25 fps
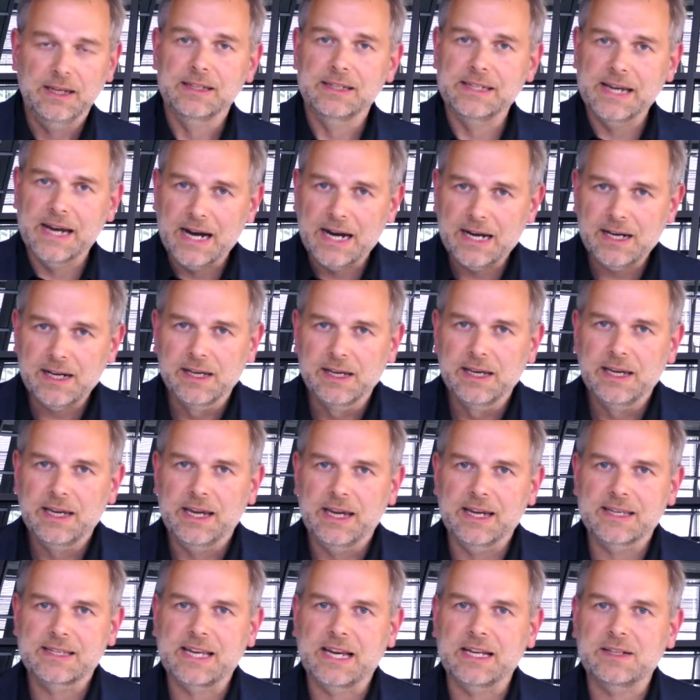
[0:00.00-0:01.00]
Ja,
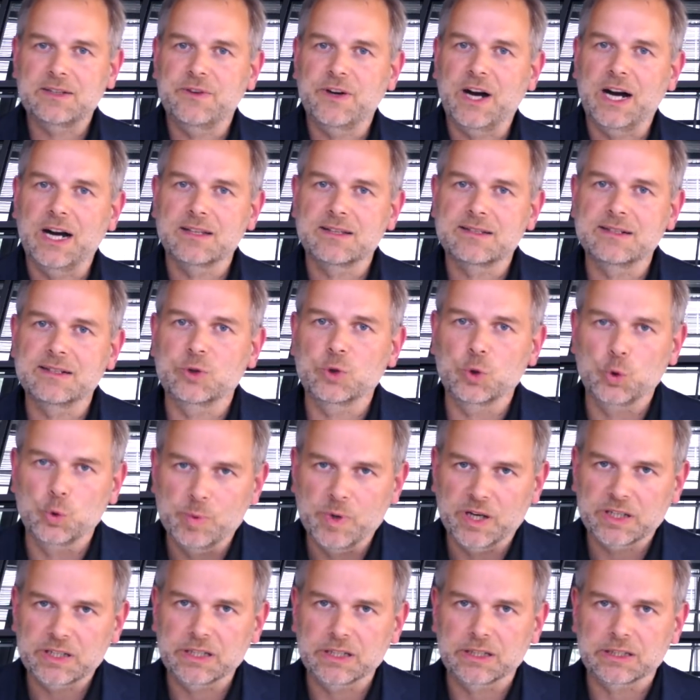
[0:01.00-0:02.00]
es hat vereinzelt
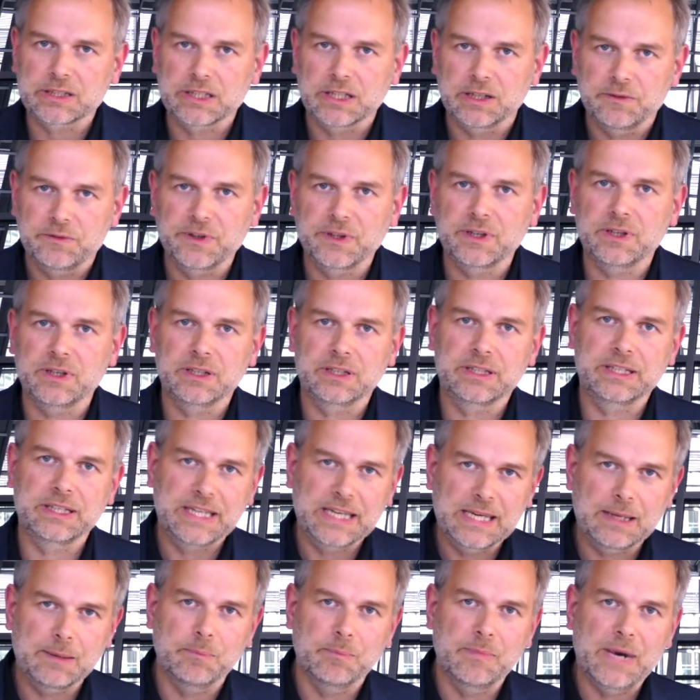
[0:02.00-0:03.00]
Übergriffe
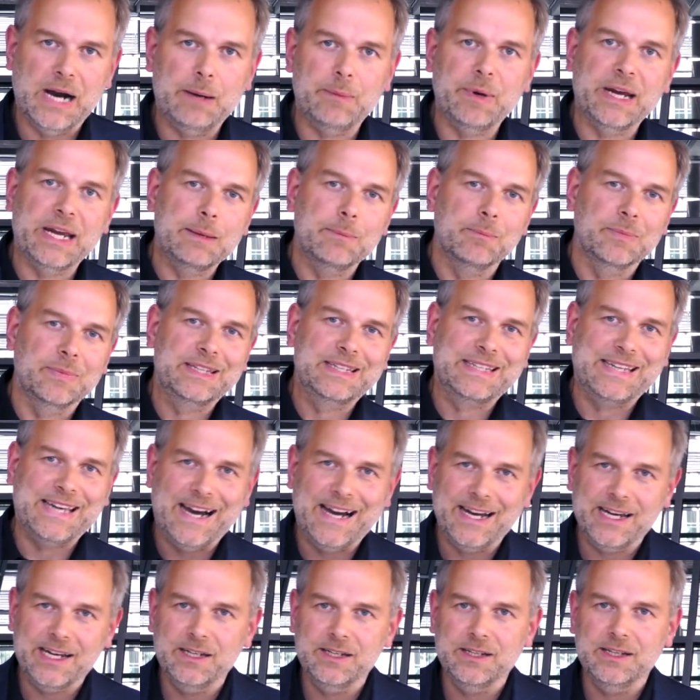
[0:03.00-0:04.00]
gegeben, aber eben
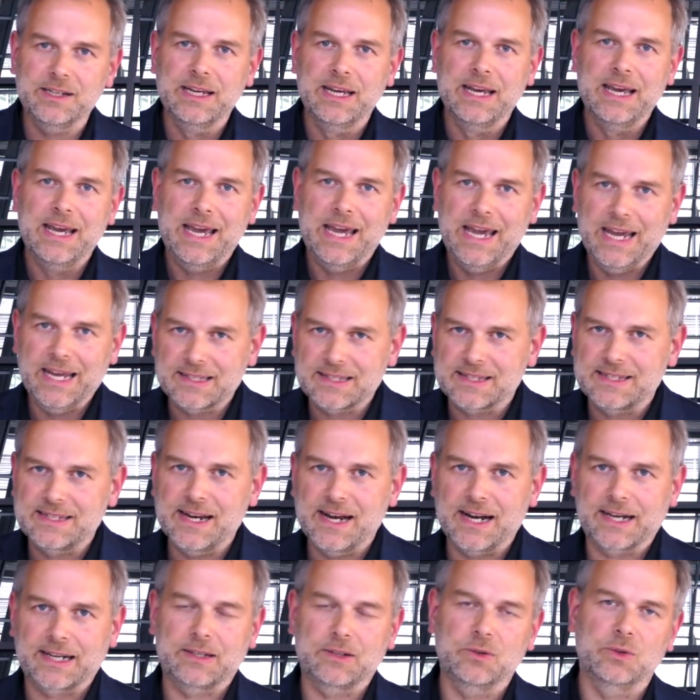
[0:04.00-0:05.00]
keine
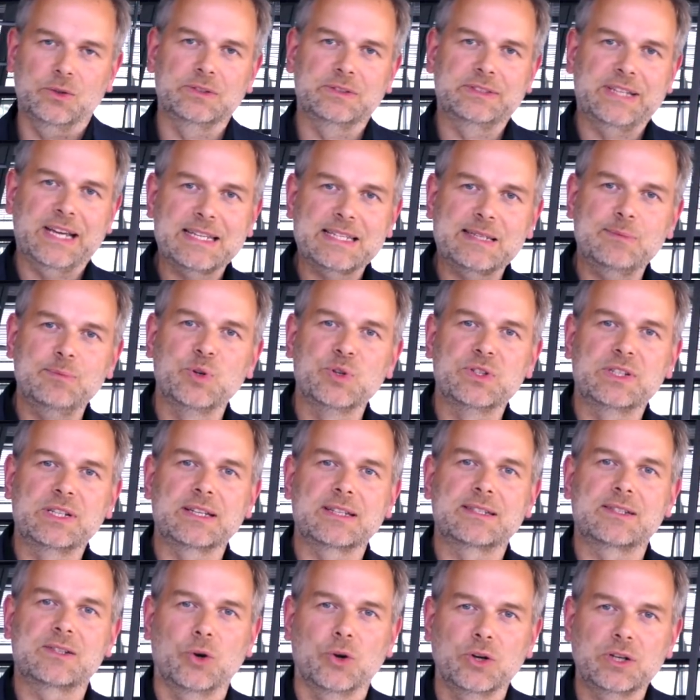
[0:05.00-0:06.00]
Hetzjagden. Und das muss
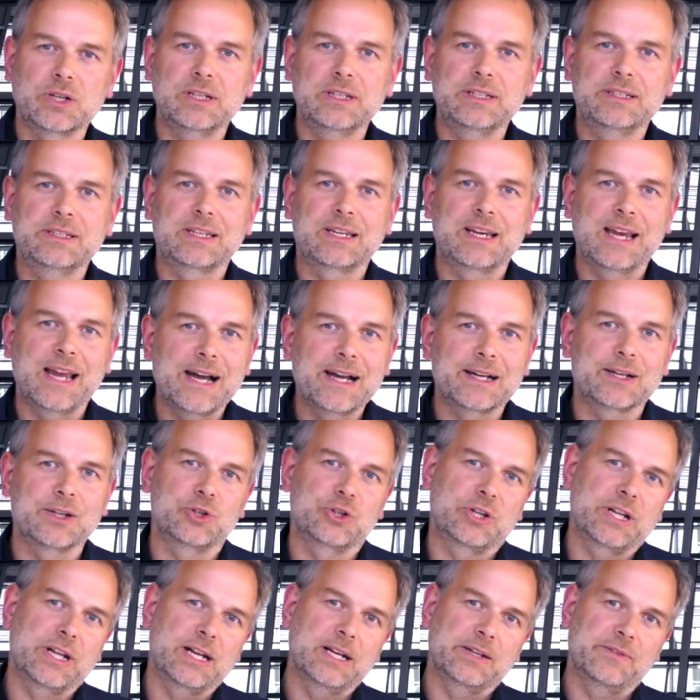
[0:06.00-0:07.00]
jetzt deutlich
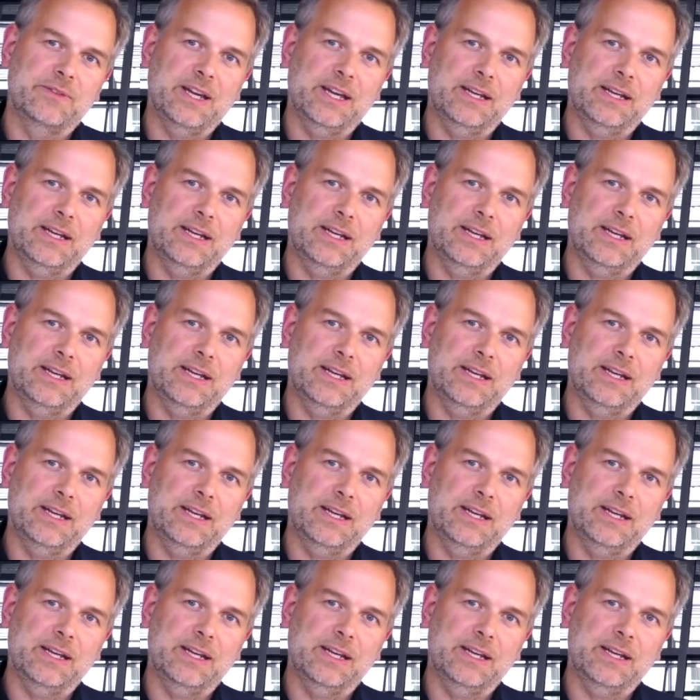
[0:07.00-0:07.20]
klargestellt